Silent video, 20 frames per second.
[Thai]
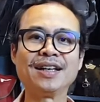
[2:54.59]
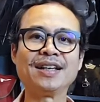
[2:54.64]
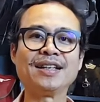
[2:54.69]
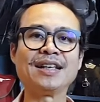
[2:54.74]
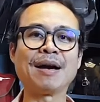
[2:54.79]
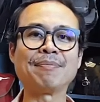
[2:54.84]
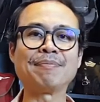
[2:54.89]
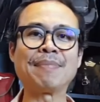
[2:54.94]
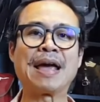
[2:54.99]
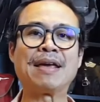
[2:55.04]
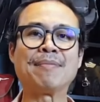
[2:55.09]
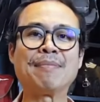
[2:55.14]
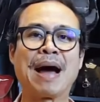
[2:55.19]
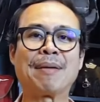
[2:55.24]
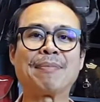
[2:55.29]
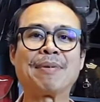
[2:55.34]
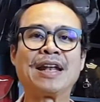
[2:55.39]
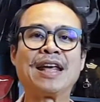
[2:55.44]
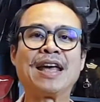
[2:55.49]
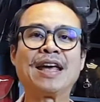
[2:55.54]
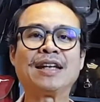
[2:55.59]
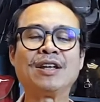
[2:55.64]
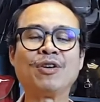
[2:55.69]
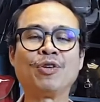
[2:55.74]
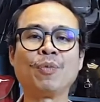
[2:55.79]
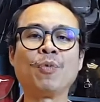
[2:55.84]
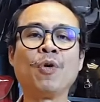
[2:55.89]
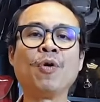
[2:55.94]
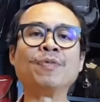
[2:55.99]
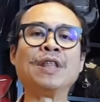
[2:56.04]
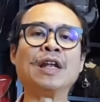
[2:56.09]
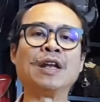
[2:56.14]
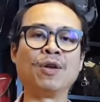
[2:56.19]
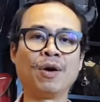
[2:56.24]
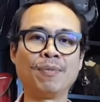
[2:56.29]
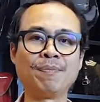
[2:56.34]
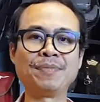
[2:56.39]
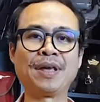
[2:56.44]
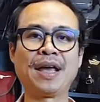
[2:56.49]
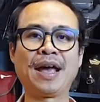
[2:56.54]
อย่างไปบางประเทศที่อุณหภูมิติดล
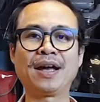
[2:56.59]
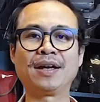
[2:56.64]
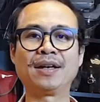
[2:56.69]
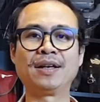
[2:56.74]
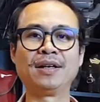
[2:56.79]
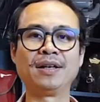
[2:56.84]
บเนี้ย